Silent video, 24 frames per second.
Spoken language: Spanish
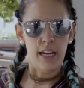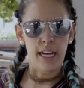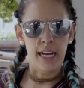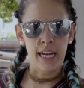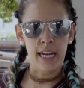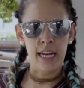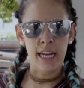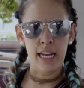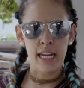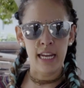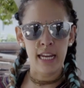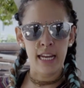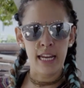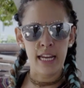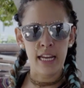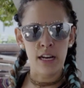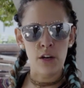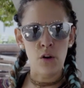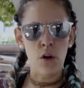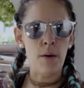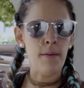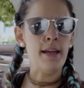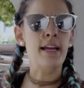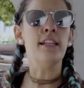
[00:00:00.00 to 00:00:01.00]
y
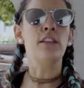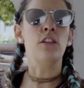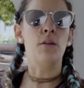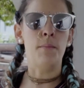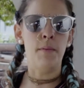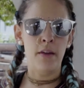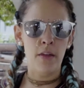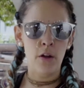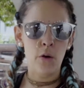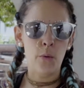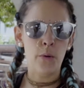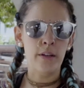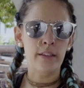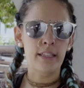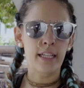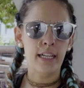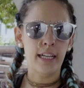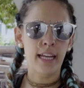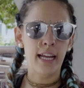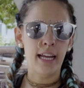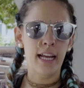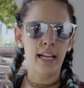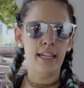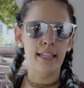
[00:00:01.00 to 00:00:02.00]
no habían tomado en
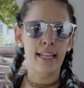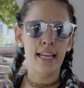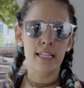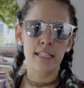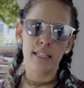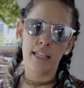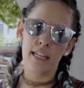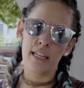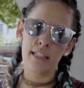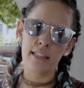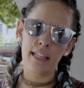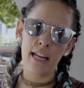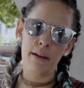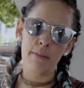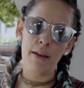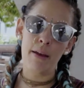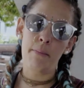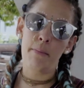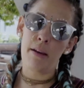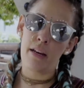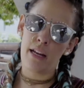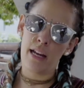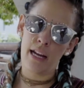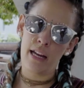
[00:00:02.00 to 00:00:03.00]
cuenta que al día siguiente había
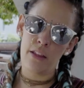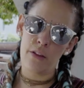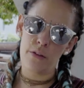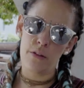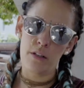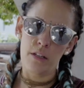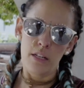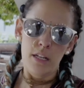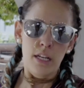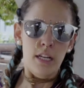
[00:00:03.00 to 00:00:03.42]
mercado.